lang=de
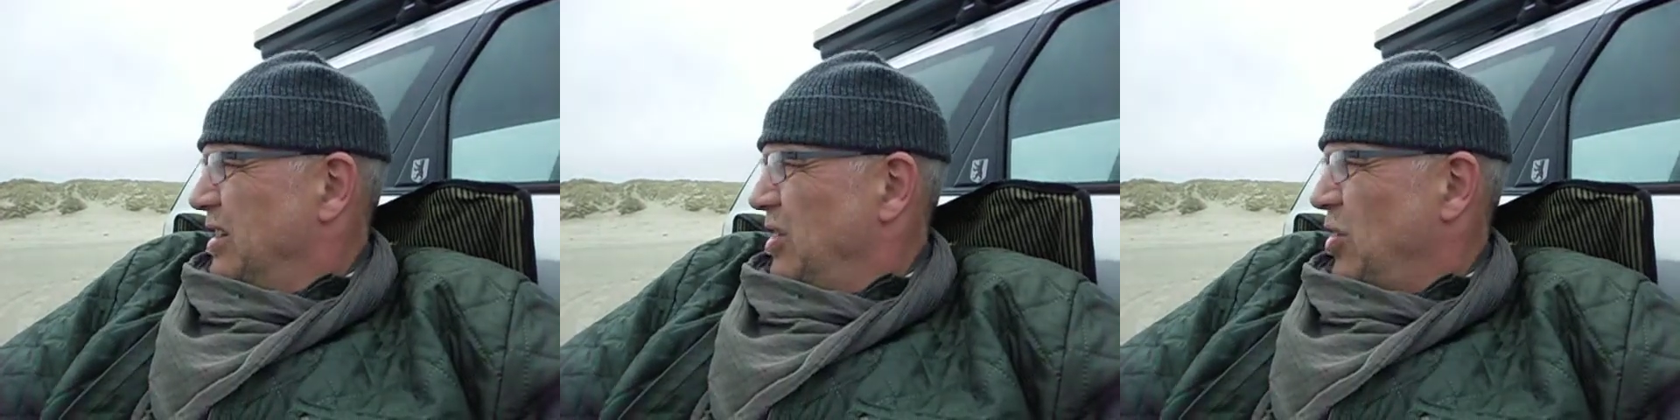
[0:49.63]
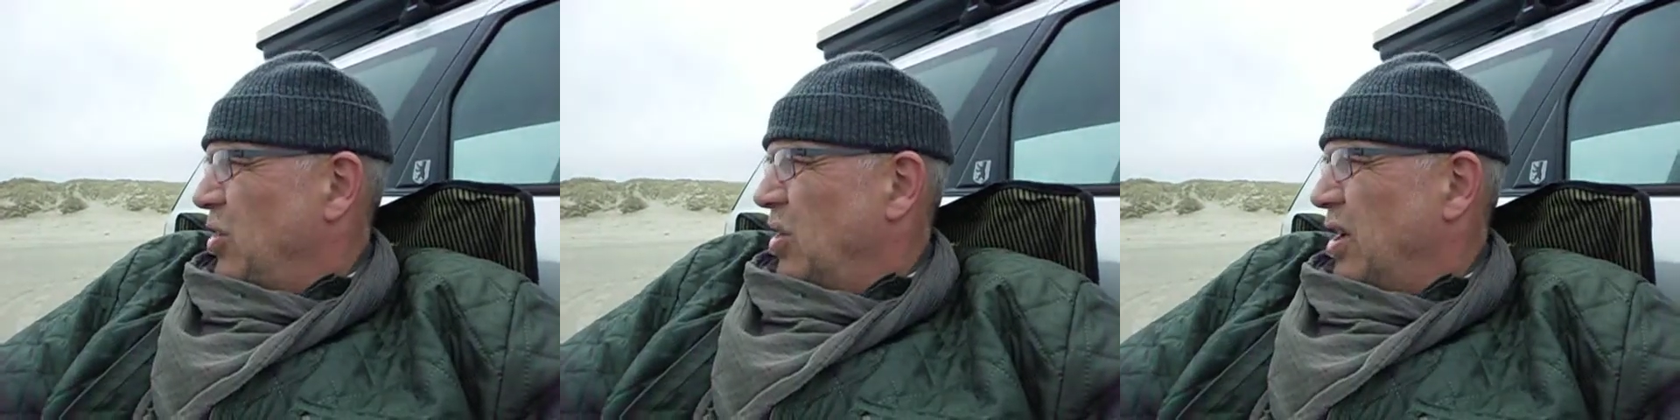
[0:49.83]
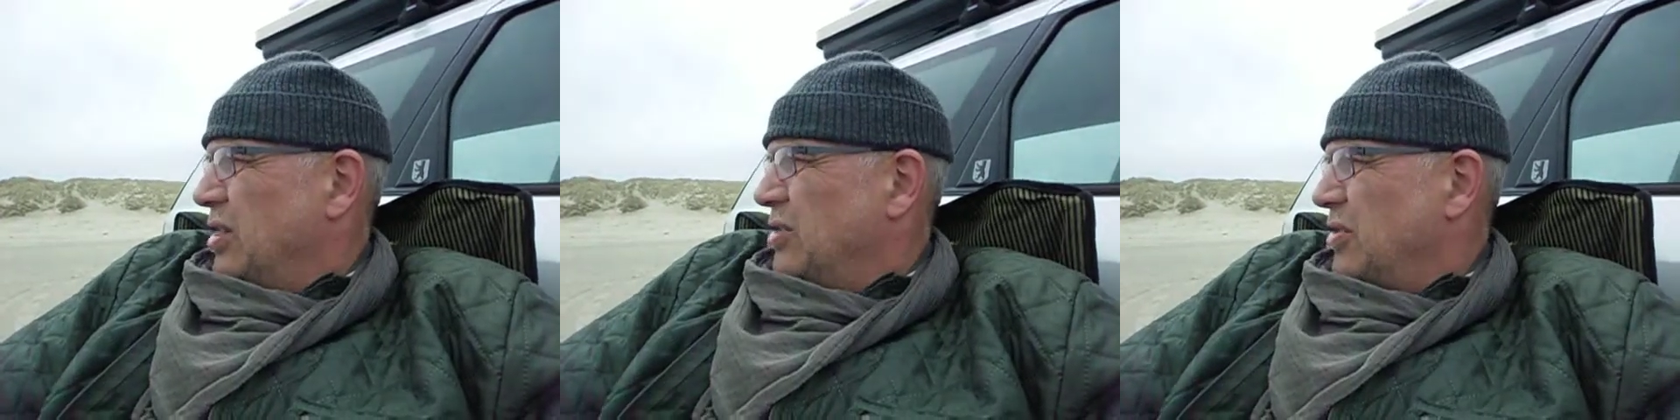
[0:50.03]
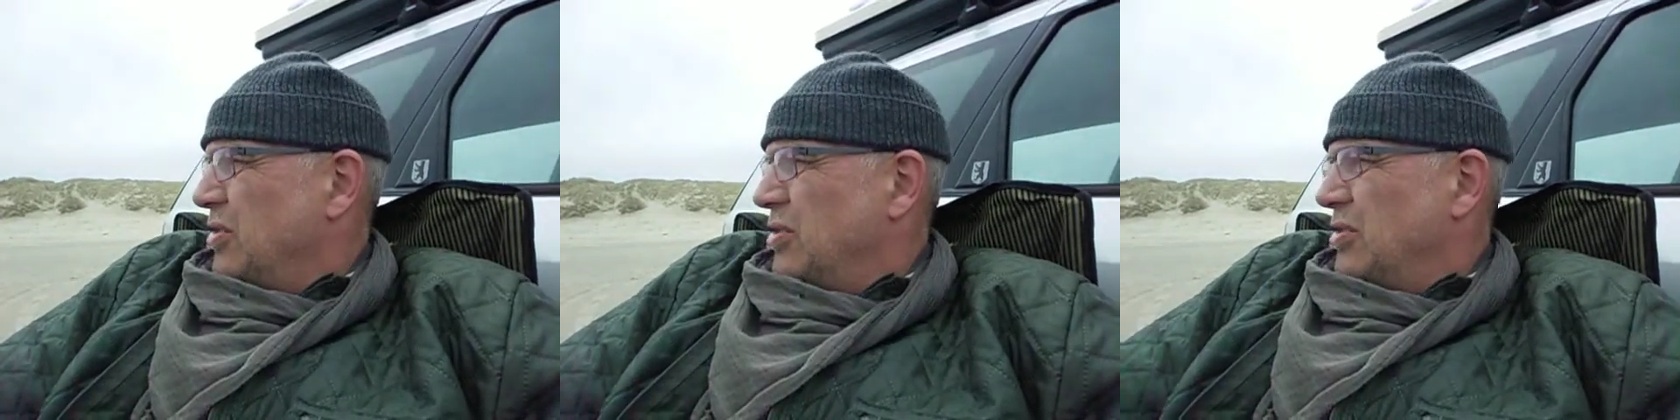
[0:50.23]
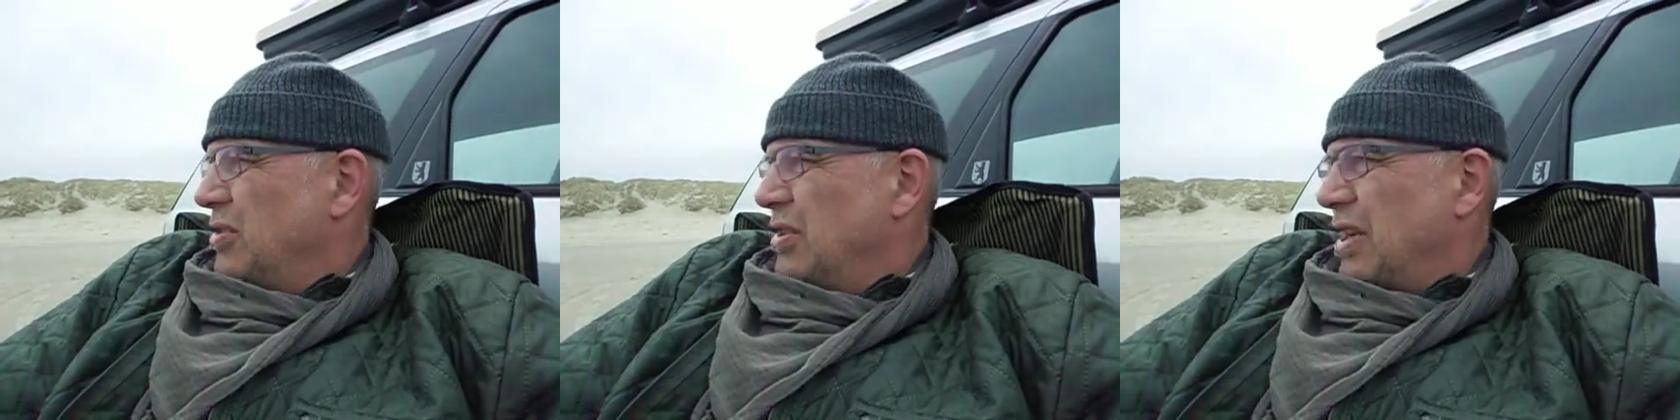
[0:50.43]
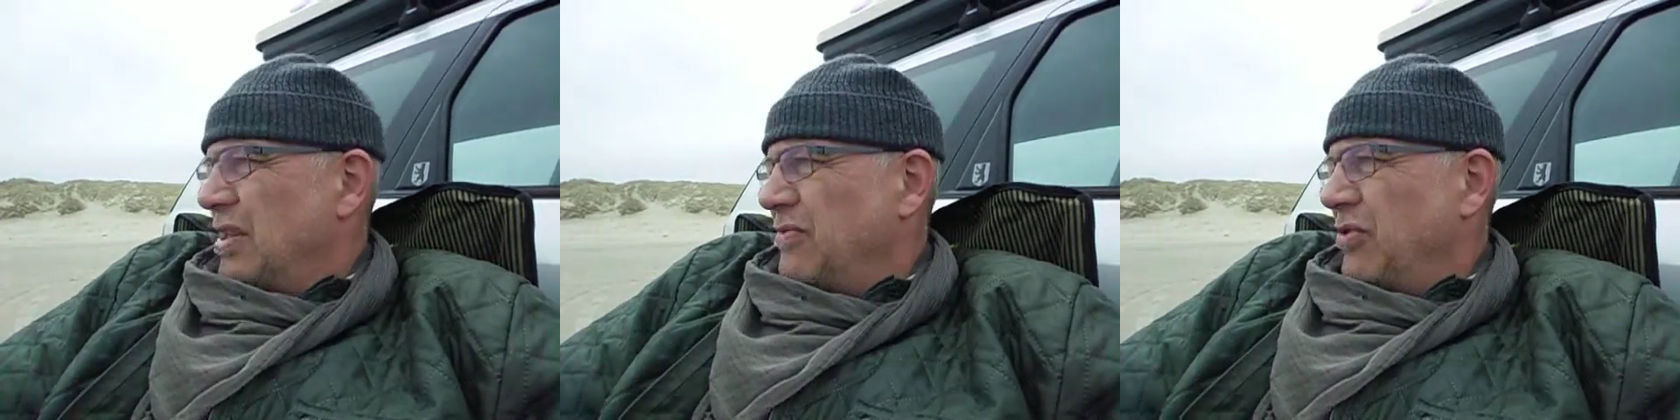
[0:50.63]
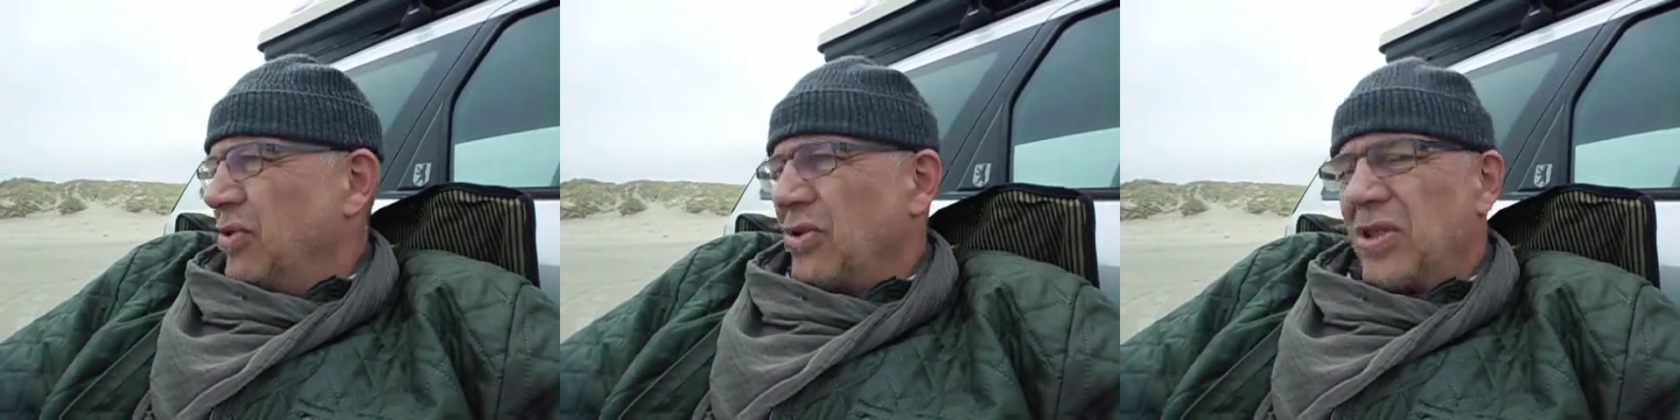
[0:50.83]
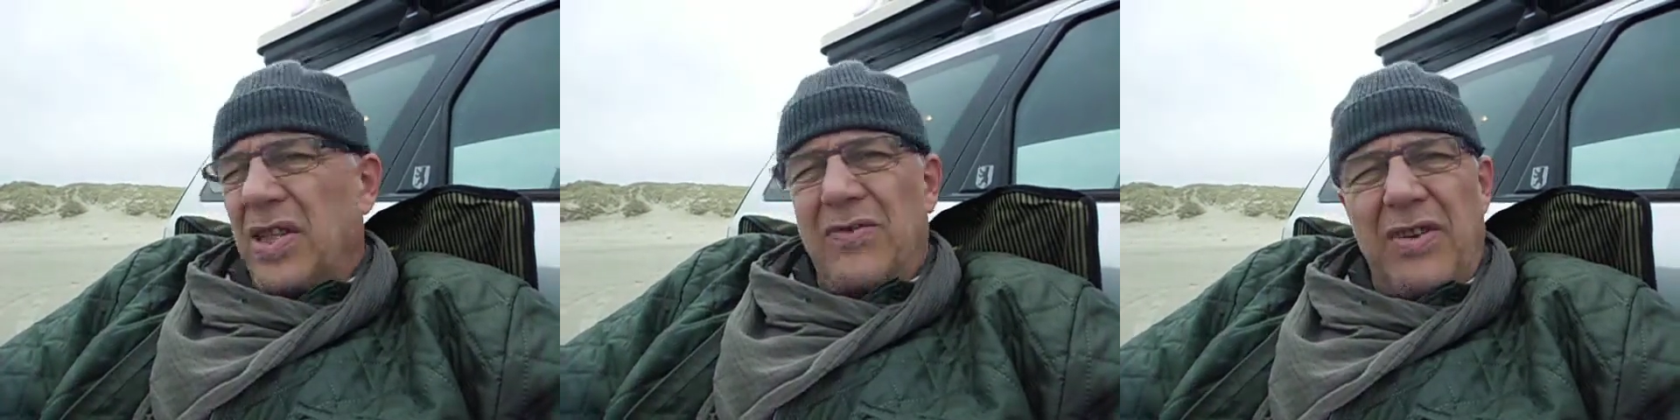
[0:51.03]
Ja, ansonsten lassen wir
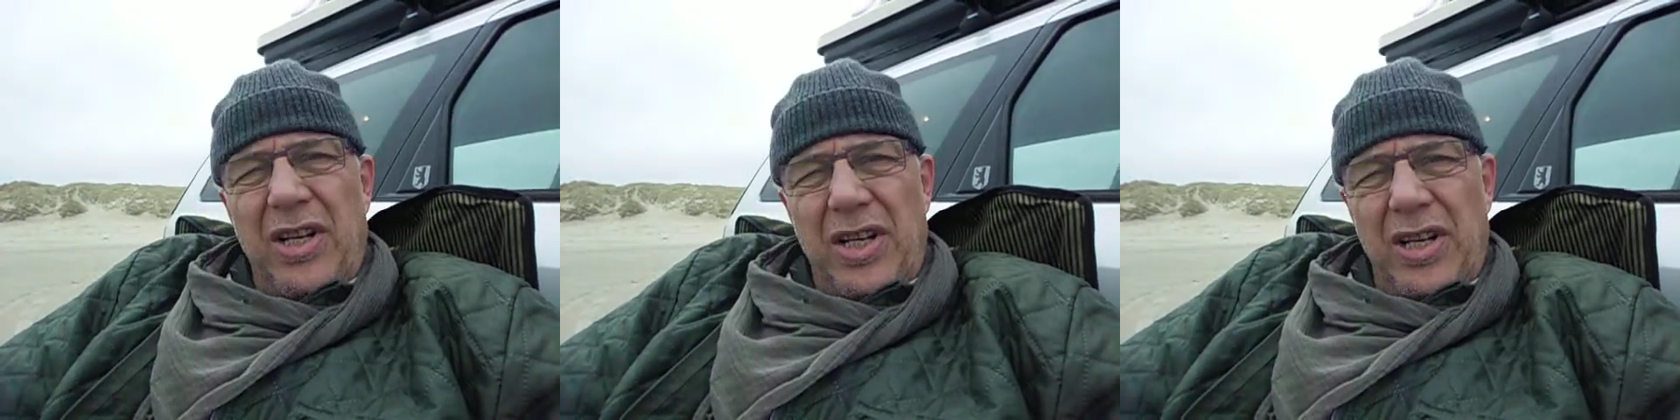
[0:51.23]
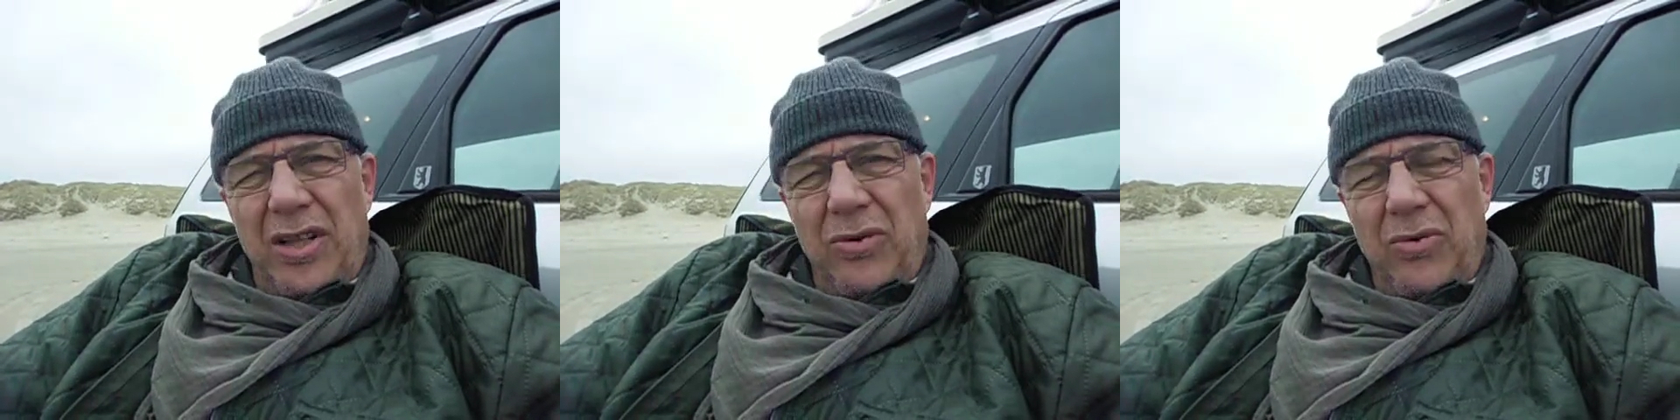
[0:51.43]
uns das weiterhin